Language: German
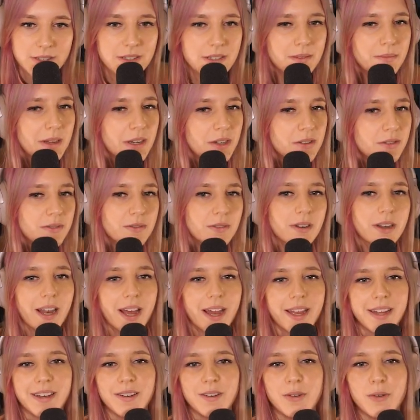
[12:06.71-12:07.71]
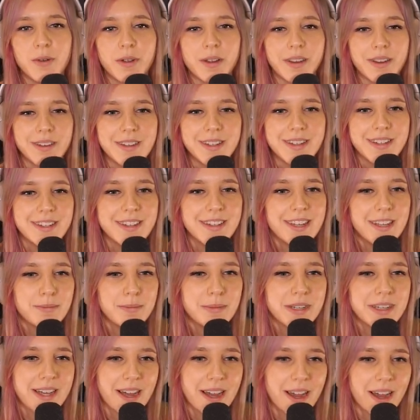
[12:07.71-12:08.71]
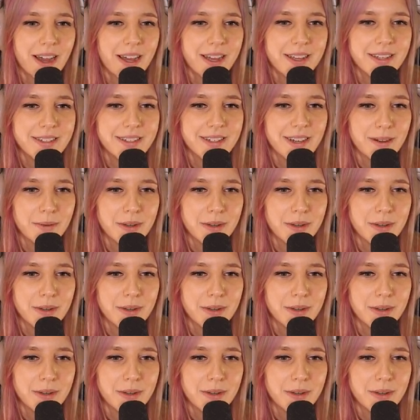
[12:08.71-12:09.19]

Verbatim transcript: sind immer noch so kleine Lücken, die ich nicht mit erreiche.